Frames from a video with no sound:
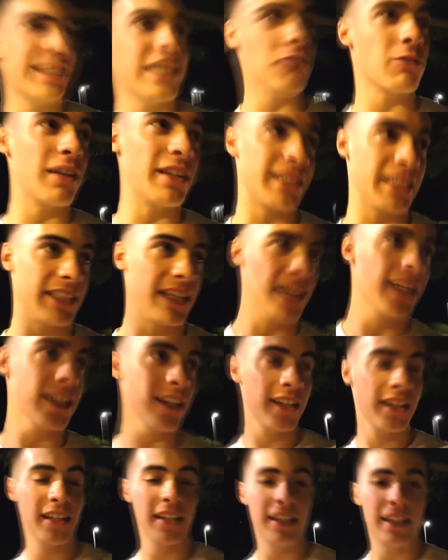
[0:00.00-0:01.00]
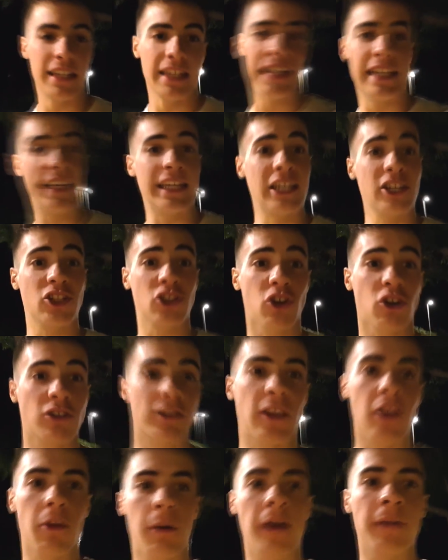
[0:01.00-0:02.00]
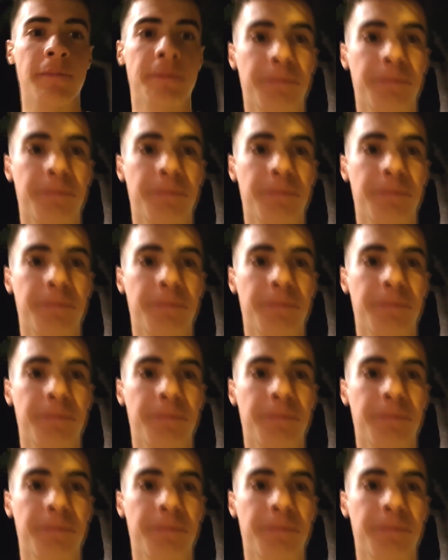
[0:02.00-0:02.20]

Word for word: os voy a enseñar y os voy contando, va.